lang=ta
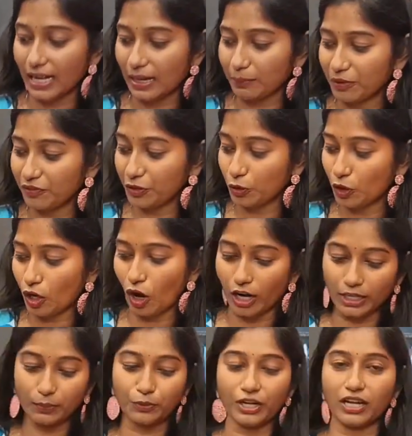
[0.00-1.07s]
எல்லாமே வீடியோவில்
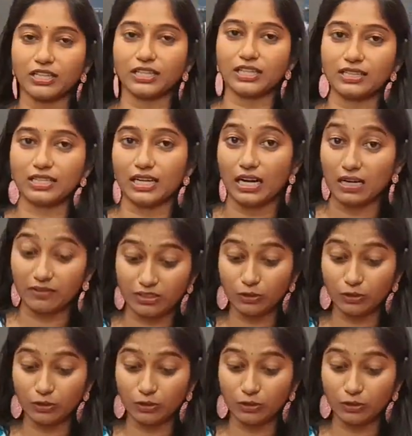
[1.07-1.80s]
காட்ட முடியாதுங்கிறதுனால